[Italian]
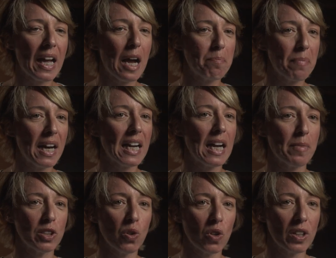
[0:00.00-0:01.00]
Appare la
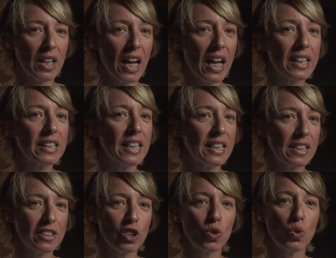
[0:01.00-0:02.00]
Madonna, chiede
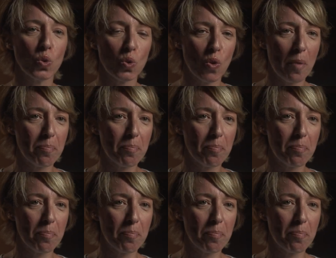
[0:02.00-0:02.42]
il digiuno a